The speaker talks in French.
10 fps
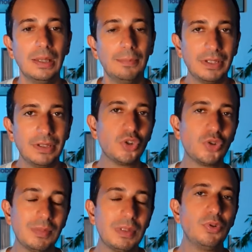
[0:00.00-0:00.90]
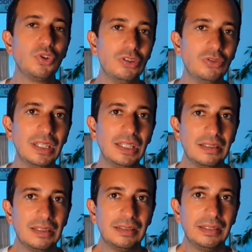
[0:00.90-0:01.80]
Mais dans les choses un petit peu que j'ai notées qui étaient
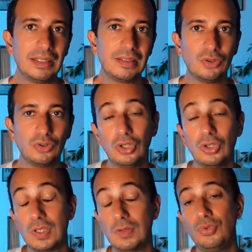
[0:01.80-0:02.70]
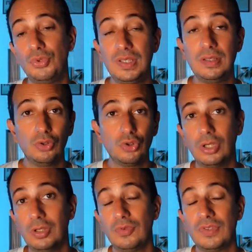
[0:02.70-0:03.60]
intéressantes, si vous utilisez Notion,
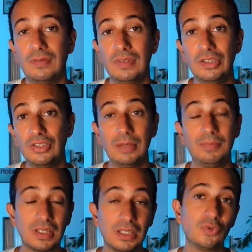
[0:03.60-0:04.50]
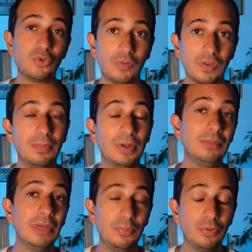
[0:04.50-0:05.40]
vous le savez déjà parce qu'ils nous ont envoyé plein de
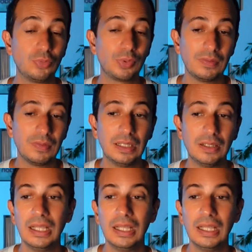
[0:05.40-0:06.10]
mails pour nous prévenir.